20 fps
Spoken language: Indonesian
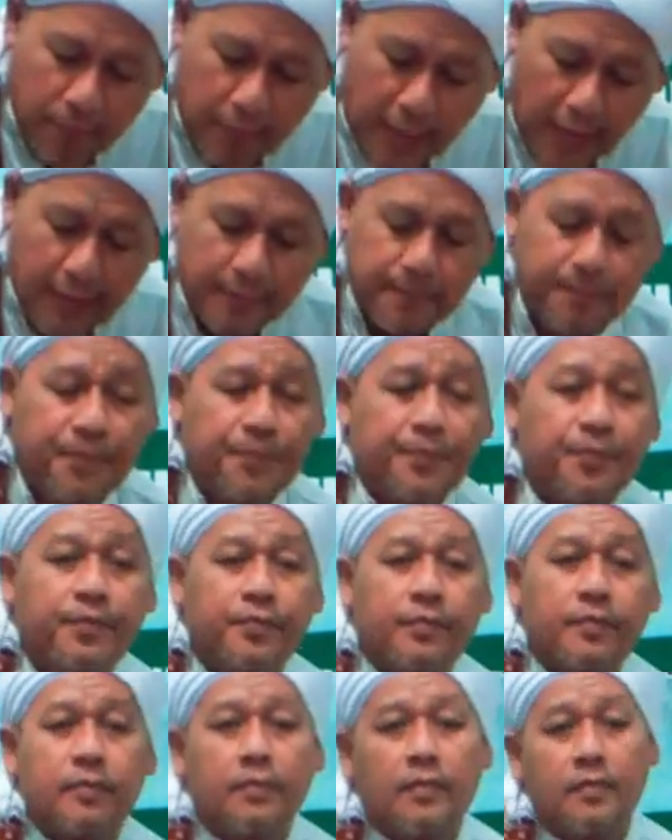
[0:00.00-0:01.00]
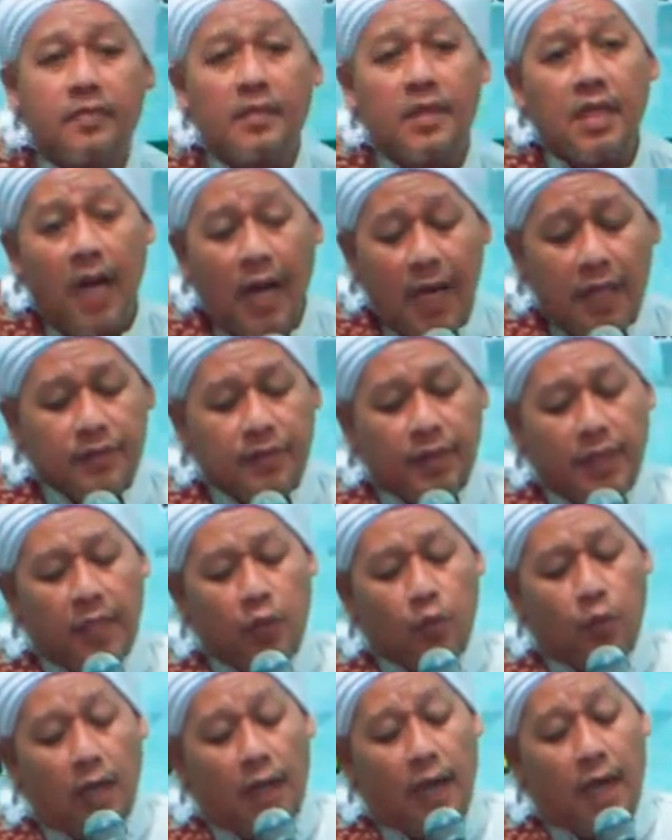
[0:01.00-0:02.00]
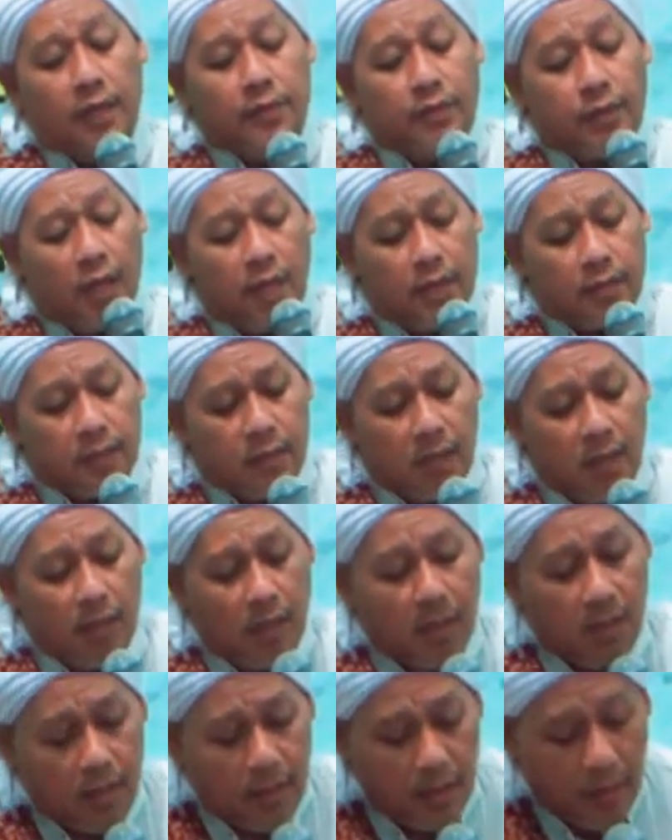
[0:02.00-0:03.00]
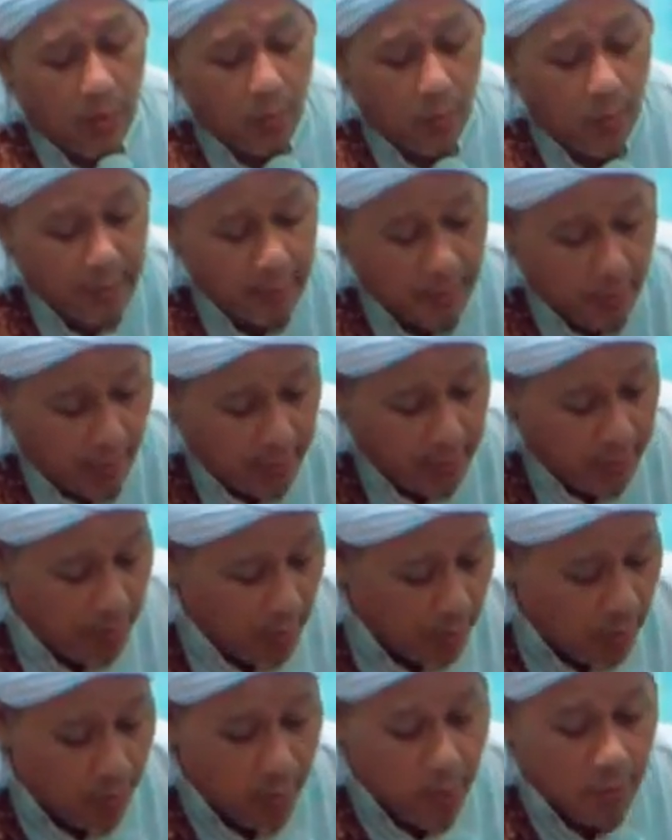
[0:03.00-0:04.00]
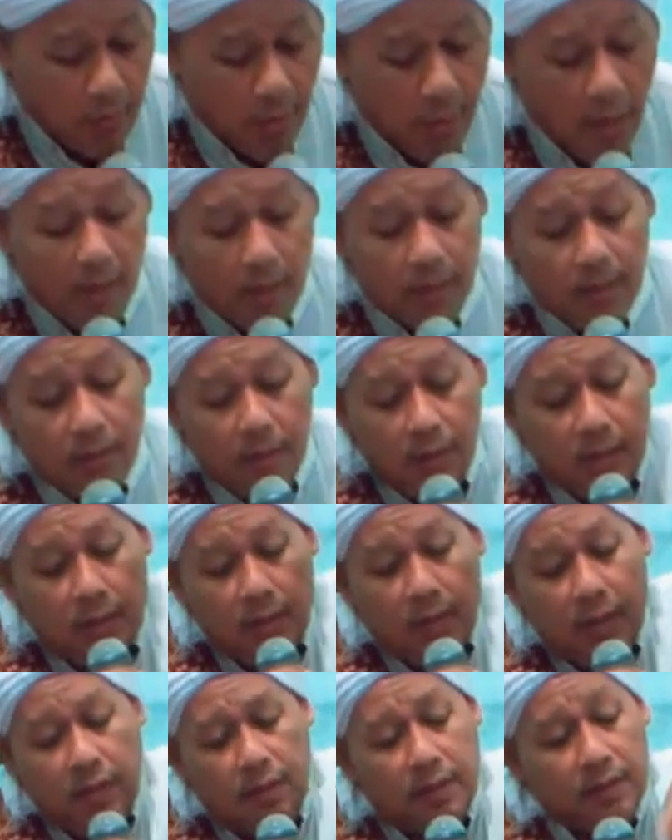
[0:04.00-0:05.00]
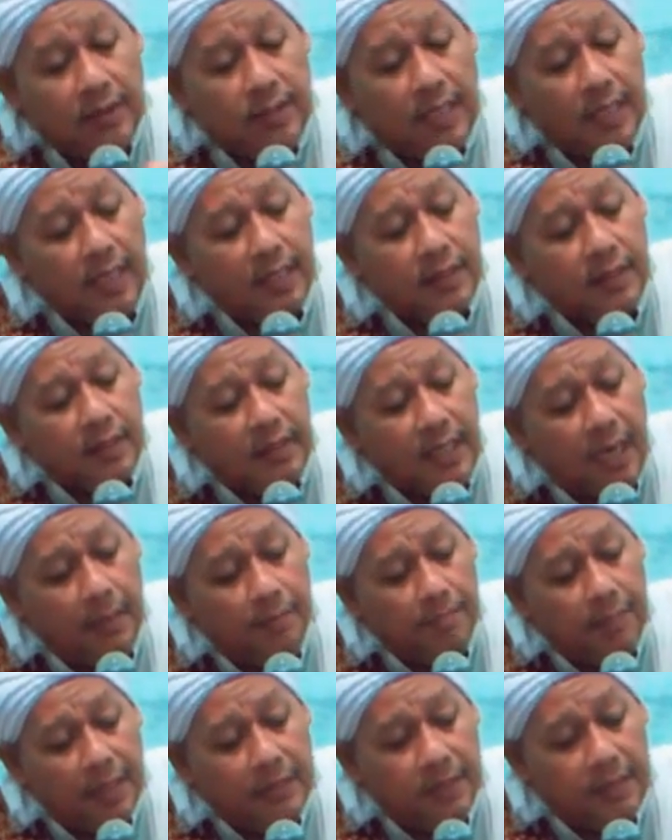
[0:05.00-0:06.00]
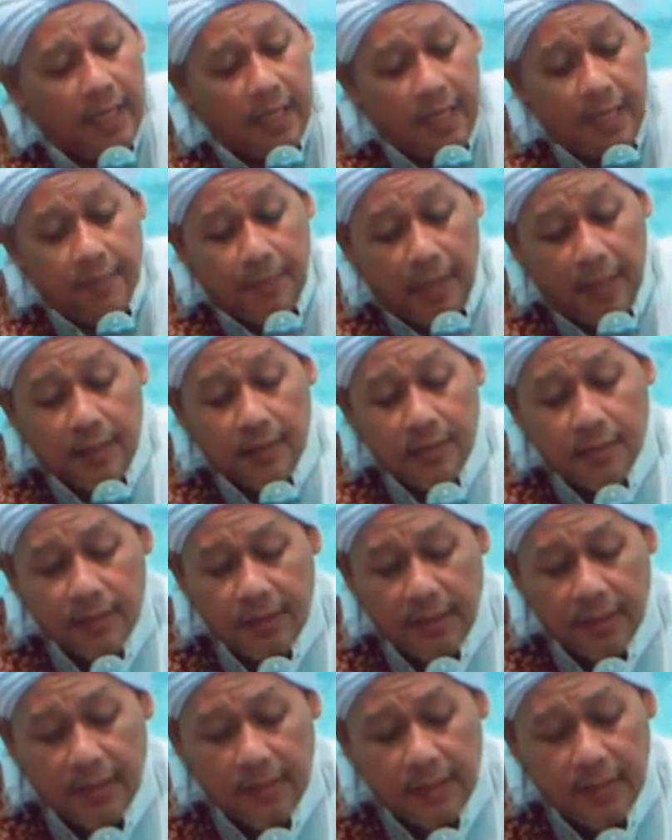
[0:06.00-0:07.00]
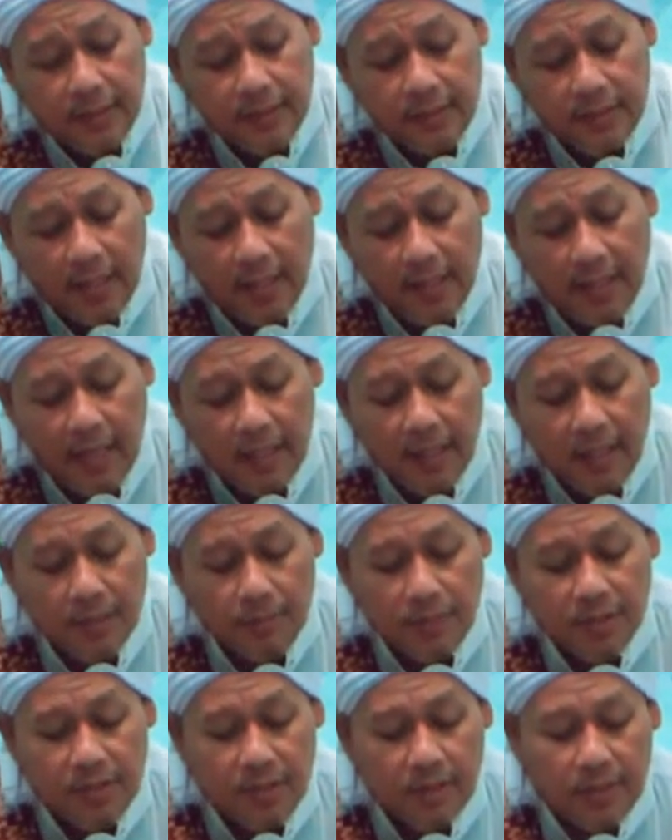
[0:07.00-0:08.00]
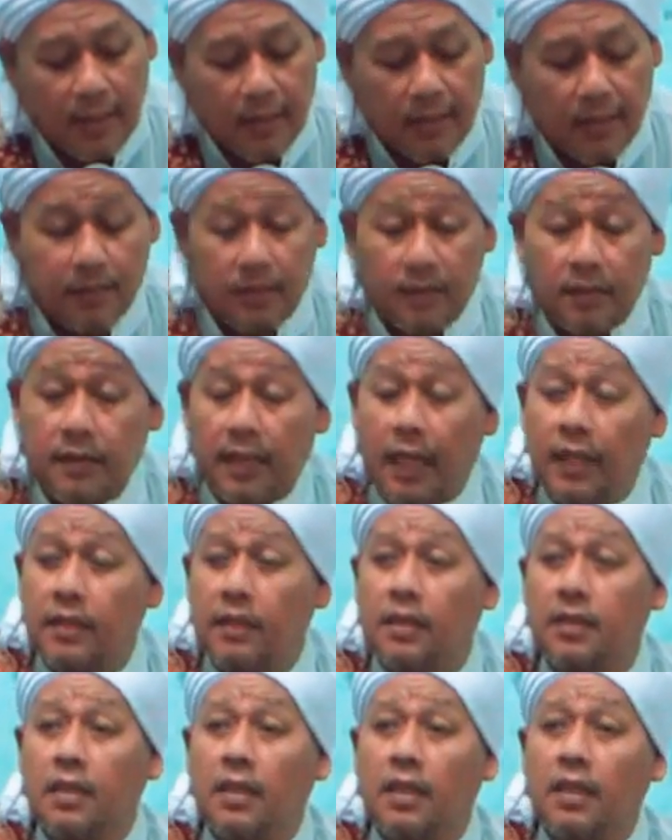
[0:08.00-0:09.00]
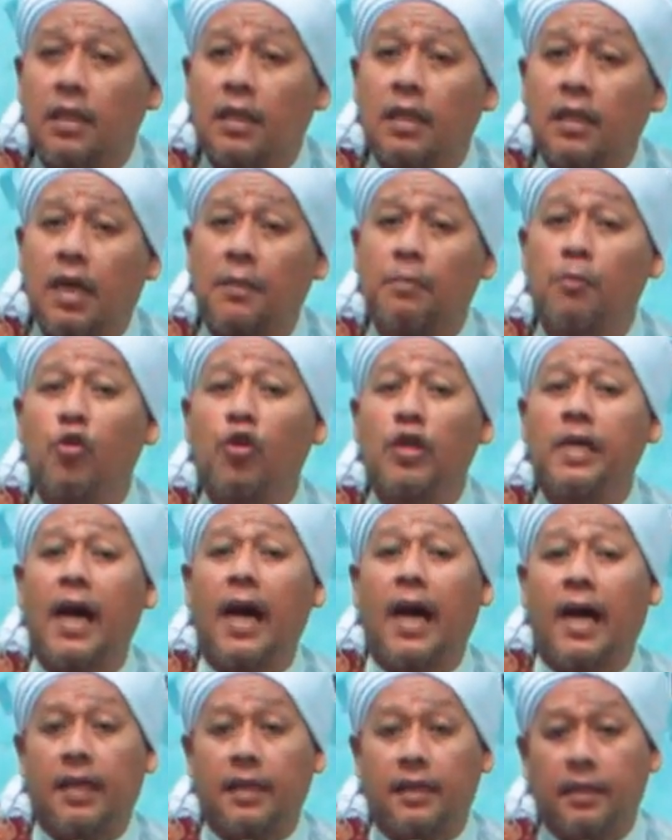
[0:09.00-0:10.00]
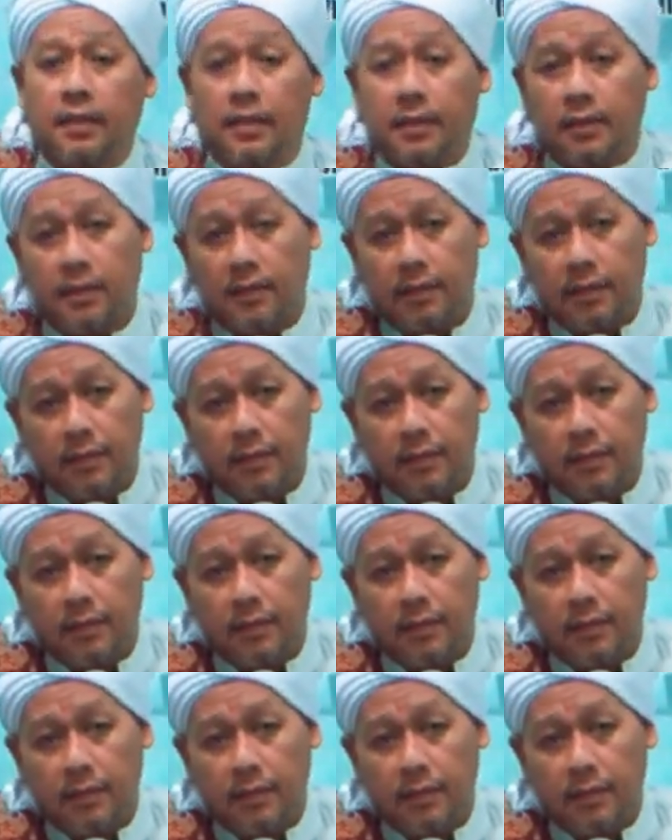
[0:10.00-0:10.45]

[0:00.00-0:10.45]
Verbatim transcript: ya rabbal hadirin wal hadrat, ikhwani rahimakumullah saya tidak panjang lebar sedikit saya akan menceritakan tentang kemuliaan